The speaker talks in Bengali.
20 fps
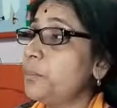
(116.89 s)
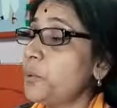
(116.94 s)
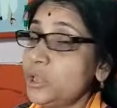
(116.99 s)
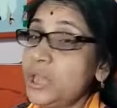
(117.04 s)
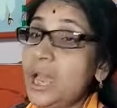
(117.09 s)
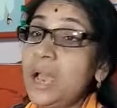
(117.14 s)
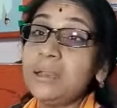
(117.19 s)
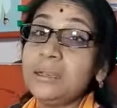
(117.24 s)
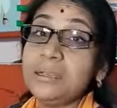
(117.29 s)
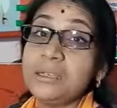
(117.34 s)

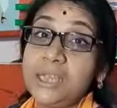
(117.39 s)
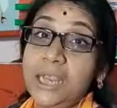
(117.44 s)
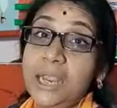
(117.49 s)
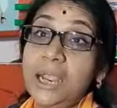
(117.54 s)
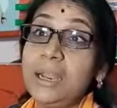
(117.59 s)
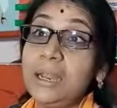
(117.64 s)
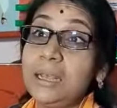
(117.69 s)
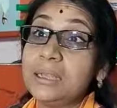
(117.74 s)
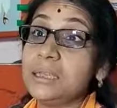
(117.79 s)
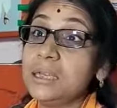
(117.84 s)
প্রধান
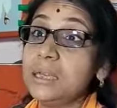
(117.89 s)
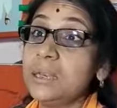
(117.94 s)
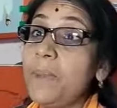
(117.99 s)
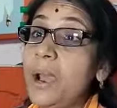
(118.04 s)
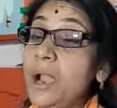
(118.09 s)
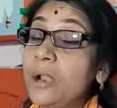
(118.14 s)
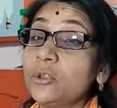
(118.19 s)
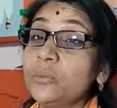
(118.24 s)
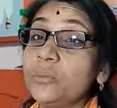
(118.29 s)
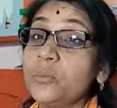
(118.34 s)
চেহারা যিনি
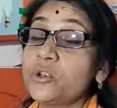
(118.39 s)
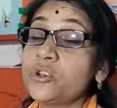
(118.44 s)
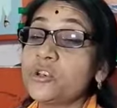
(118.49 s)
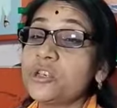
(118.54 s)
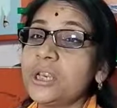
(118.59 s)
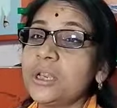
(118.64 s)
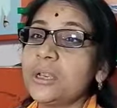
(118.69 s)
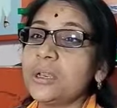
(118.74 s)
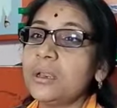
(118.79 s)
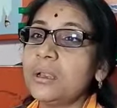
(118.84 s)

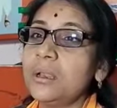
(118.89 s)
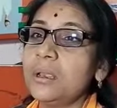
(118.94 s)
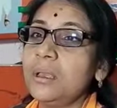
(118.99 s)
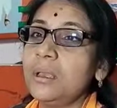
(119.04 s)
ভারতবর্ষের